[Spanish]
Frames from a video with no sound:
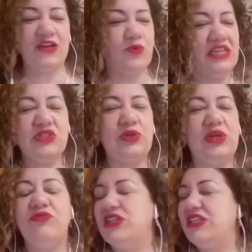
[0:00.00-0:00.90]
¿Cuáles son
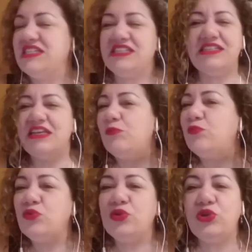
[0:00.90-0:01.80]
las fortalezas? Ese es el
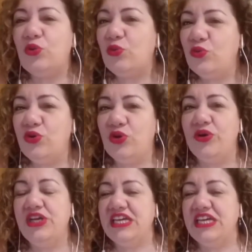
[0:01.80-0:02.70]
punto uno
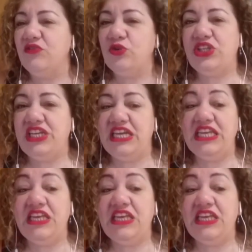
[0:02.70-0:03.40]
que vos tenés.